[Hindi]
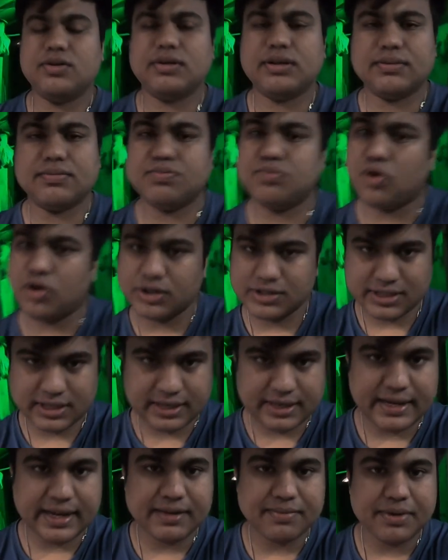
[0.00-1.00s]
मतलब बहुत
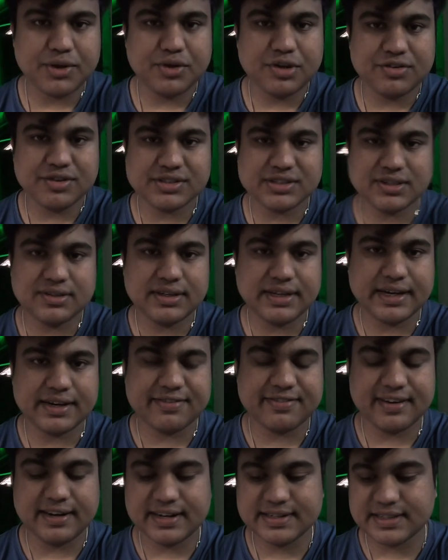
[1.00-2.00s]
सारे टाइप के यूनिवर्सल
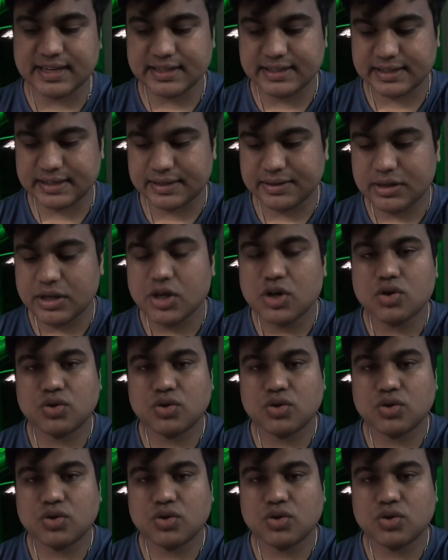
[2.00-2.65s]
एयर फिलर्स आते हैं